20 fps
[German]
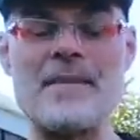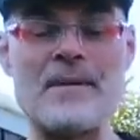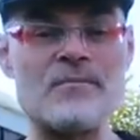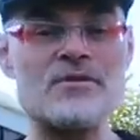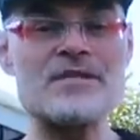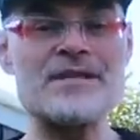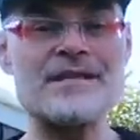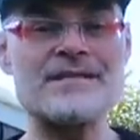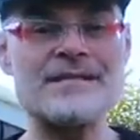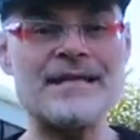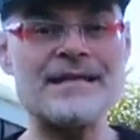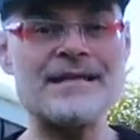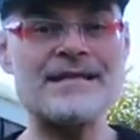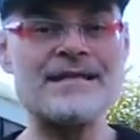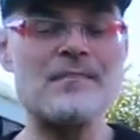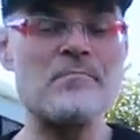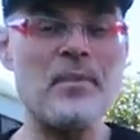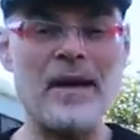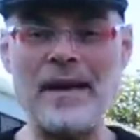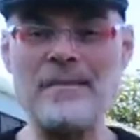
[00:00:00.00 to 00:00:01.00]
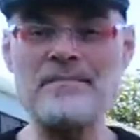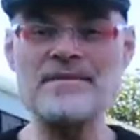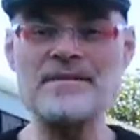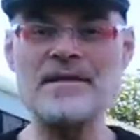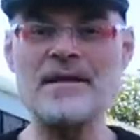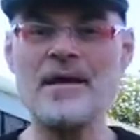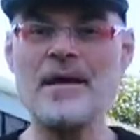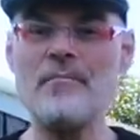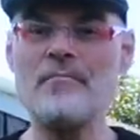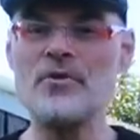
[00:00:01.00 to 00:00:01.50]
Man muss tatsächlich die
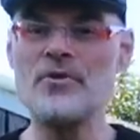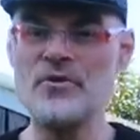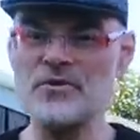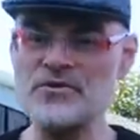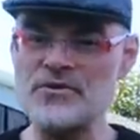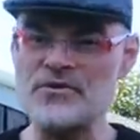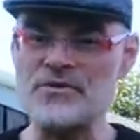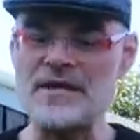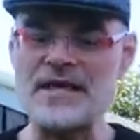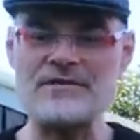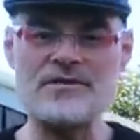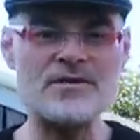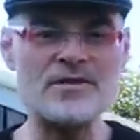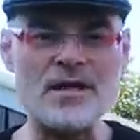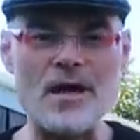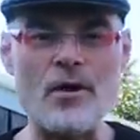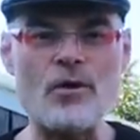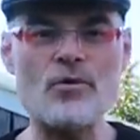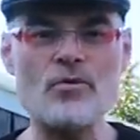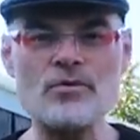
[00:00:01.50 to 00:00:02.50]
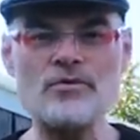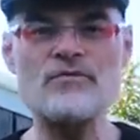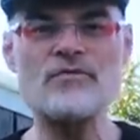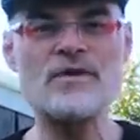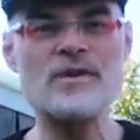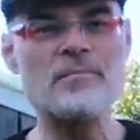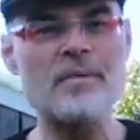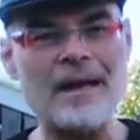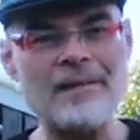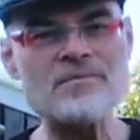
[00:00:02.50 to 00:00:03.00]
Bremse benutzen. Das ist ja auch gut für
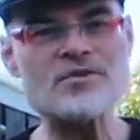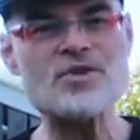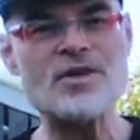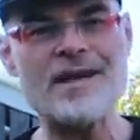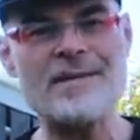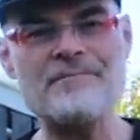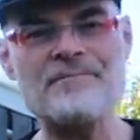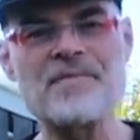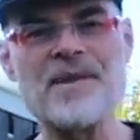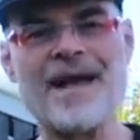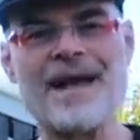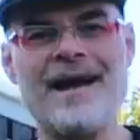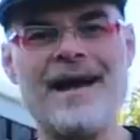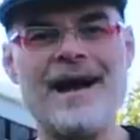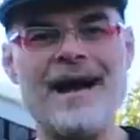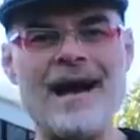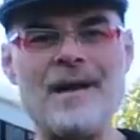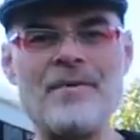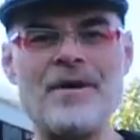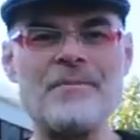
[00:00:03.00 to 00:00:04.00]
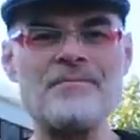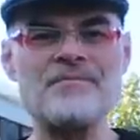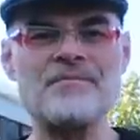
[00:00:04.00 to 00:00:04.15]
die Bremsscheiben. Aber